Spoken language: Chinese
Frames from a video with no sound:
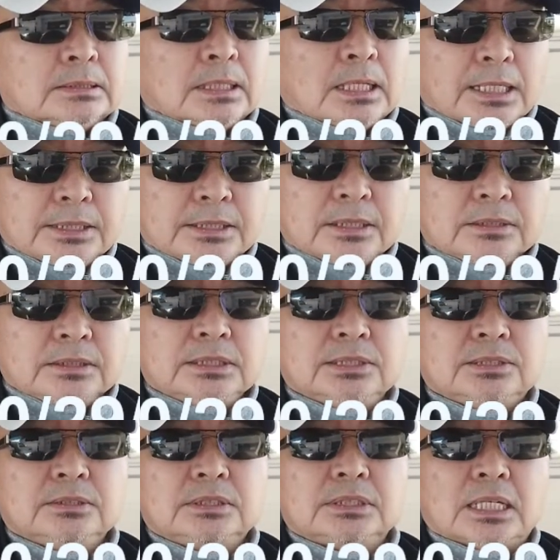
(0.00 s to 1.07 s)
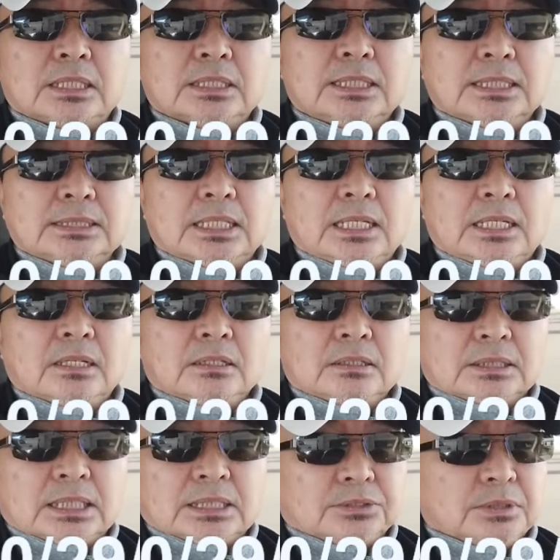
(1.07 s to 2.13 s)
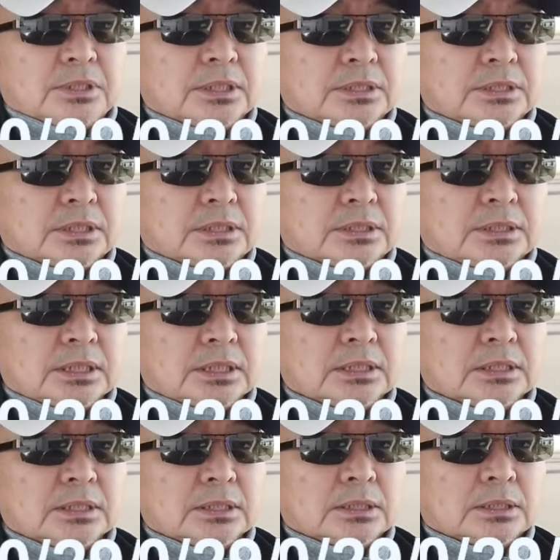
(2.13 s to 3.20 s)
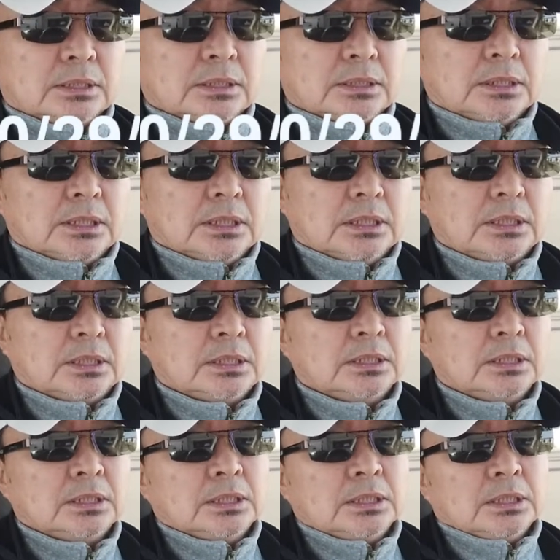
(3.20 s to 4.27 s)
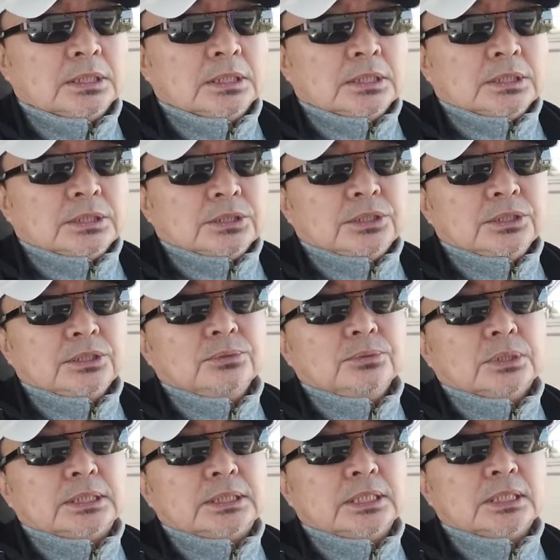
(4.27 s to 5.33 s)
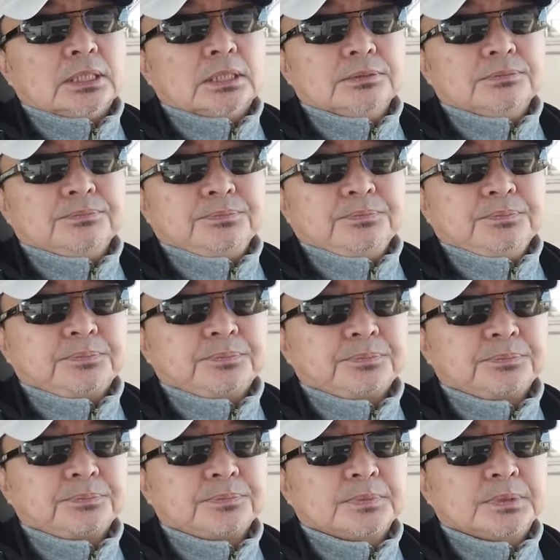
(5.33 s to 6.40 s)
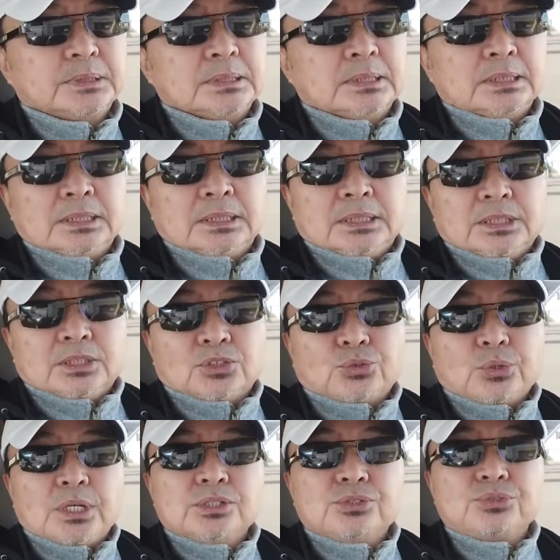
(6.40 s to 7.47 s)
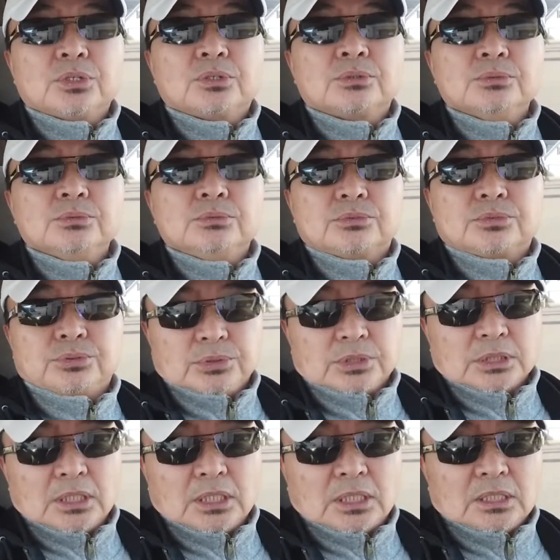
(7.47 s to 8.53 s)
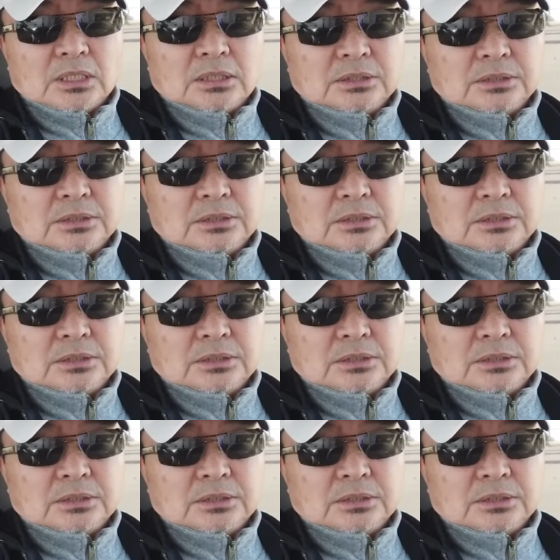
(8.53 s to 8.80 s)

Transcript: 还是要继续想跟大家聊聊大选的事儿。这个，其实我这个人。虽然是学工出身啊，